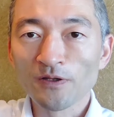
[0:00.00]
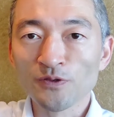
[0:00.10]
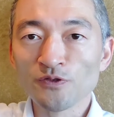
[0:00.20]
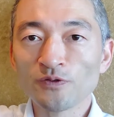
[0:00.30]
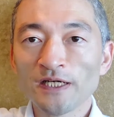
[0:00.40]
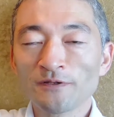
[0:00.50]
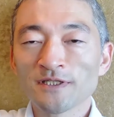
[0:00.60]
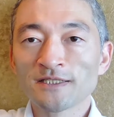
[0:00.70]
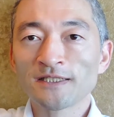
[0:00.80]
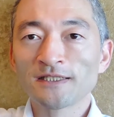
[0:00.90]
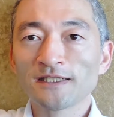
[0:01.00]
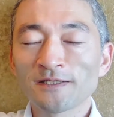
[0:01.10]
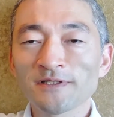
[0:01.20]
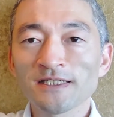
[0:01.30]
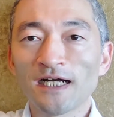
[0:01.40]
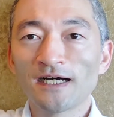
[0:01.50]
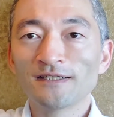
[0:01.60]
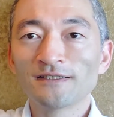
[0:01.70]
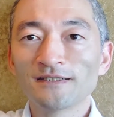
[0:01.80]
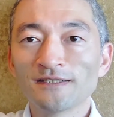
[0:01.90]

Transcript: ご紹介をさせていただきました。